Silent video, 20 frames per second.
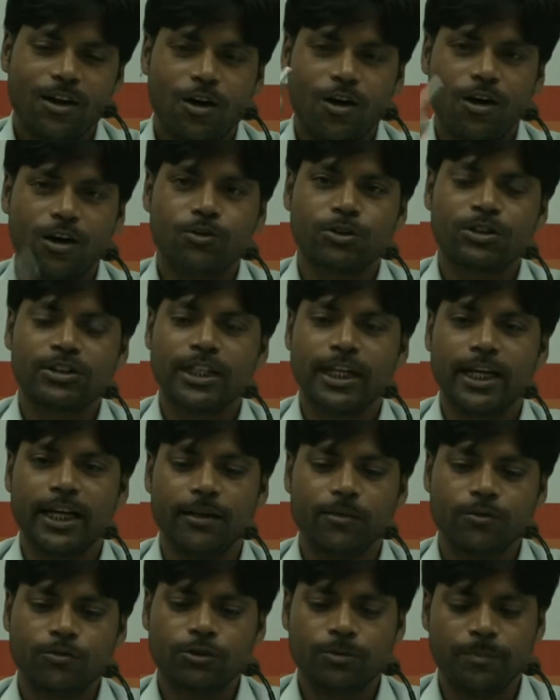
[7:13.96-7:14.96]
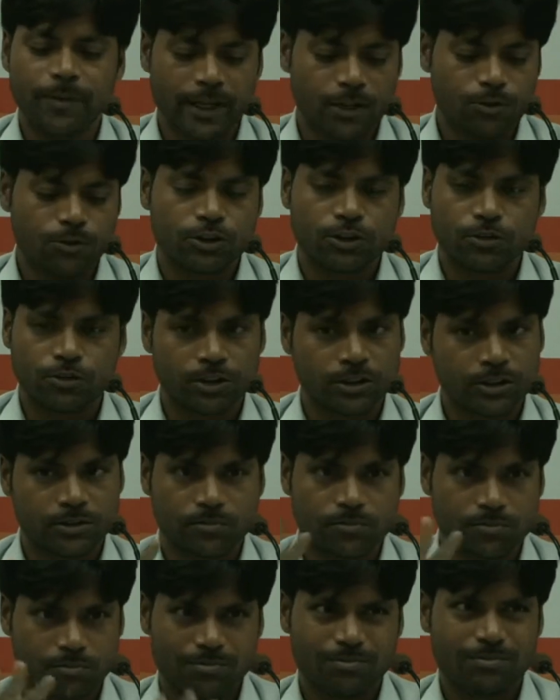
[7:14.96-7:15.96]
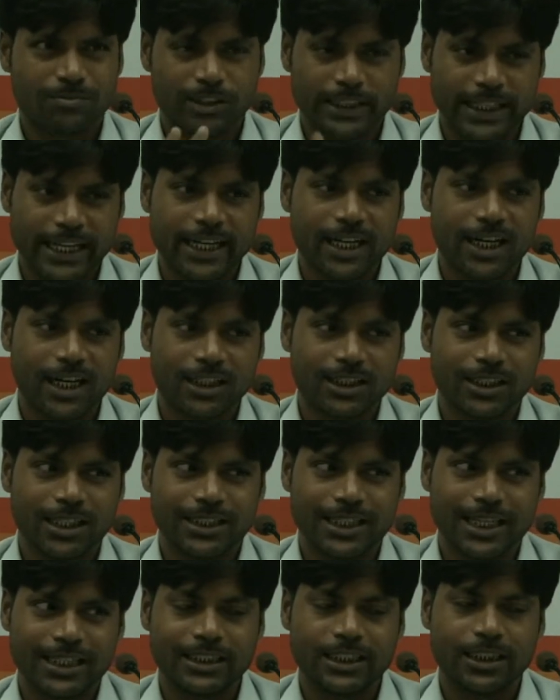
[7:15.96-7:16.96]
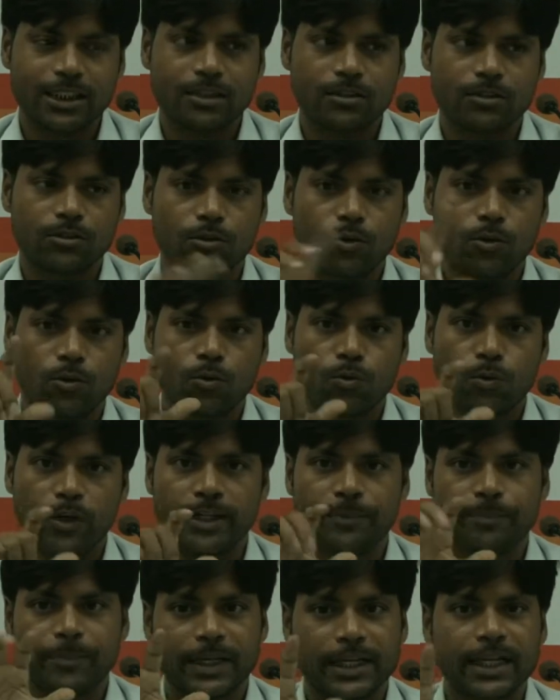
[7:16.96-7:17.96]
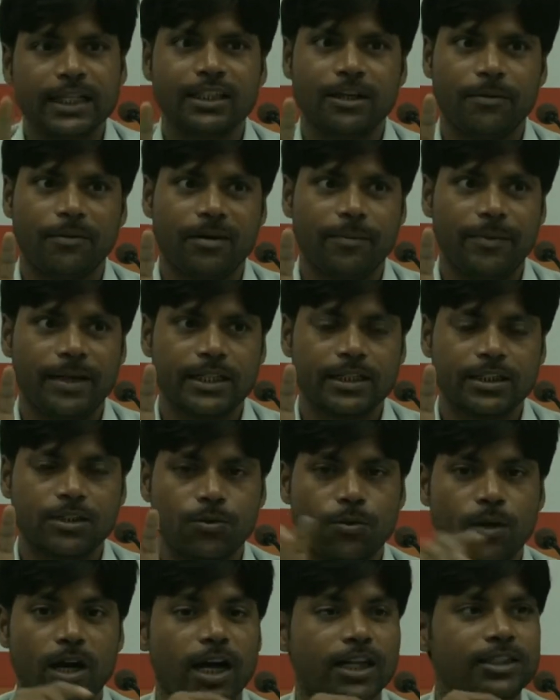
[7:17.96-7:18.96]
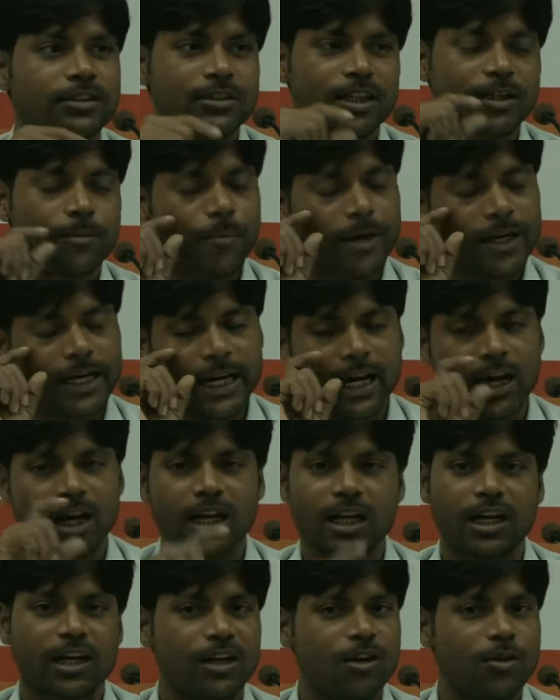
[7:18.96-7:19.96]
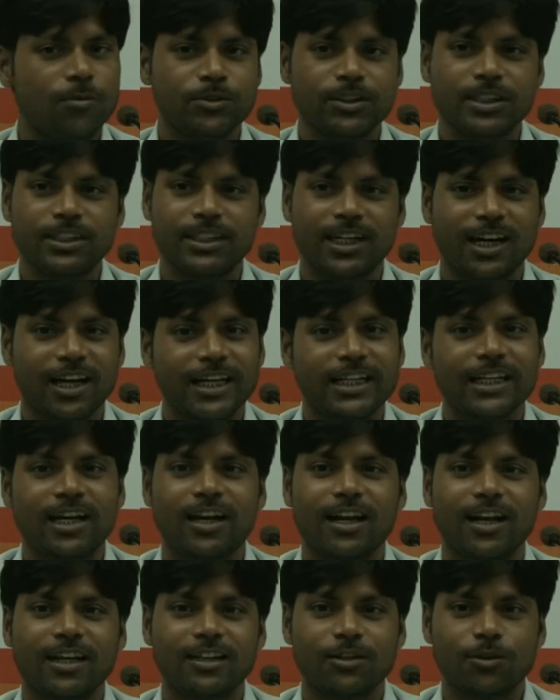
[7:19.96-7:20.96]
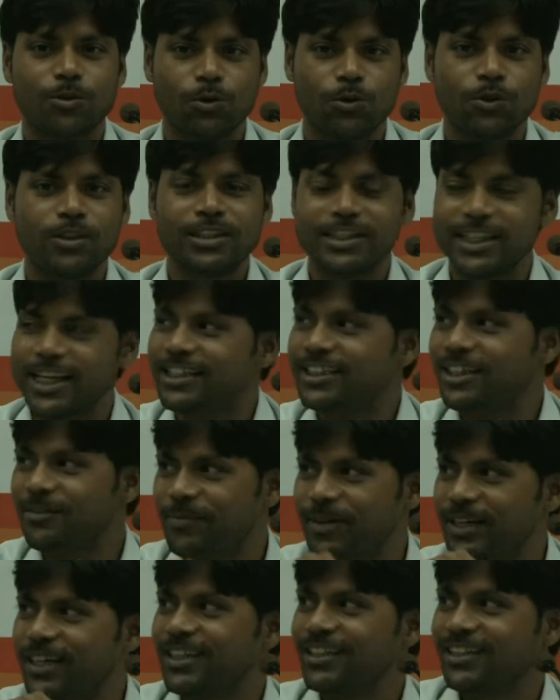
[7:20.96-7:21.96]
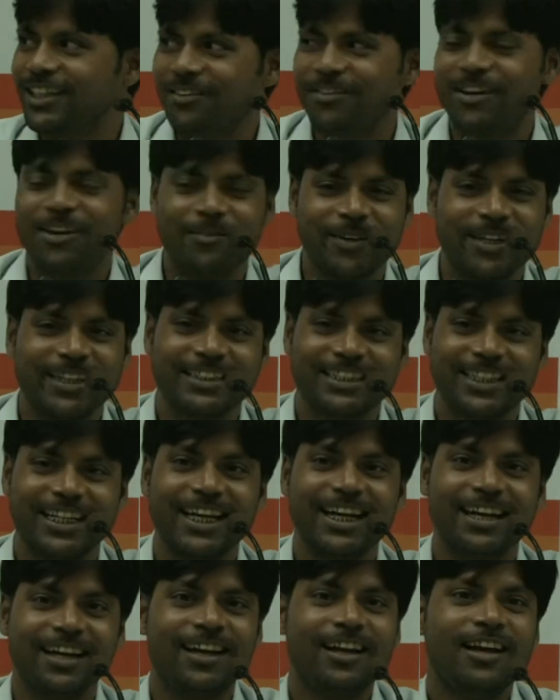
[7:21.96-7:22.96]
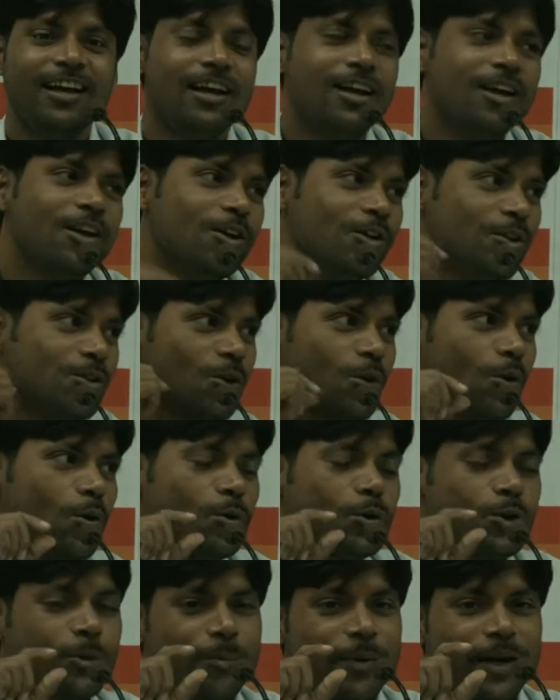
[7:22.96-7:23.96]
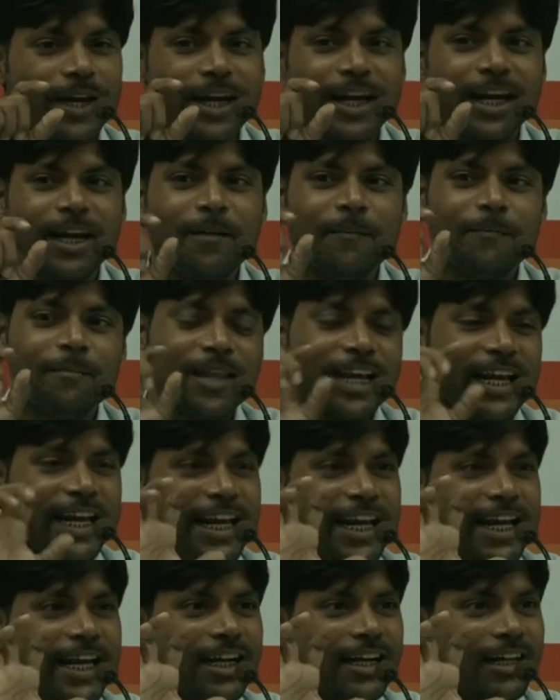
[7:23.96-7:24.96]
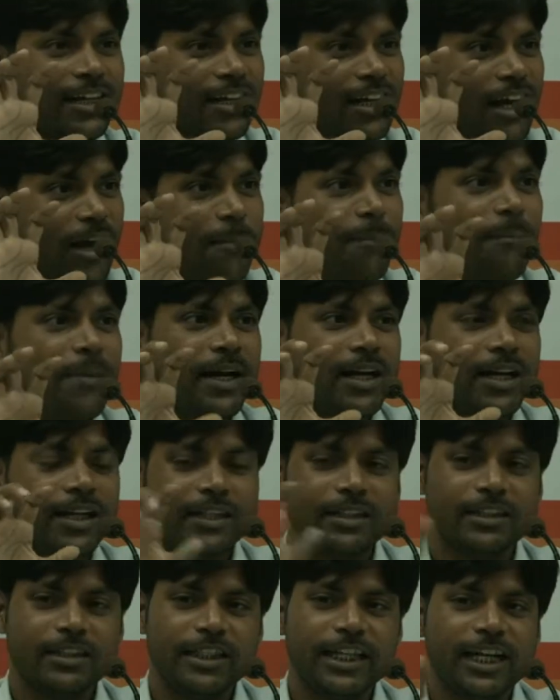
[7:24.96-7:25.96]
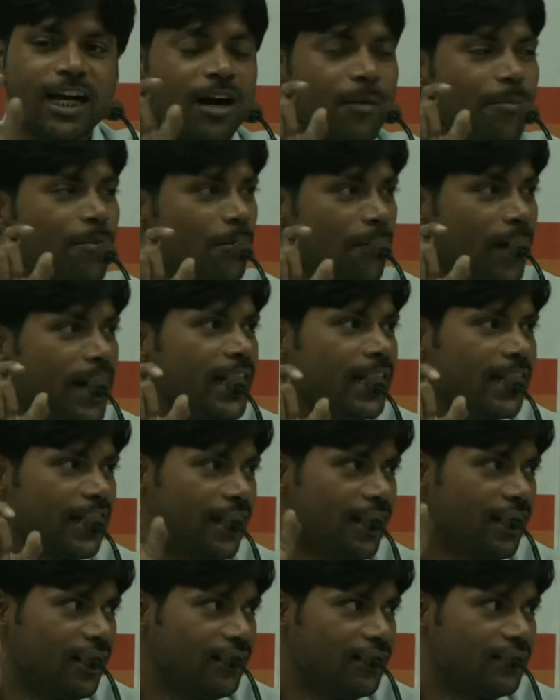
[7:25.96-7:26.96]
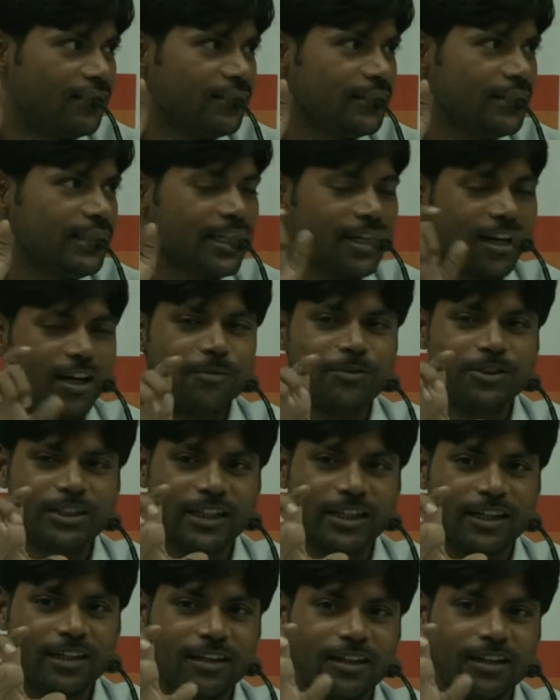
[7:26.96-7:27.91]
और उसके उसमें कुछ कुछ देख रहा था जैसे ही तो कोई बटन दबा मेरे से वो आज तक मैं ख्याल कर रहा हूँ मुझे ध्यान नहीं आ रहा कि कौन से ऐसे बटन दबा मेरे से जो उस पर एक नंबर लिखा मोबाइल का निकला मुझे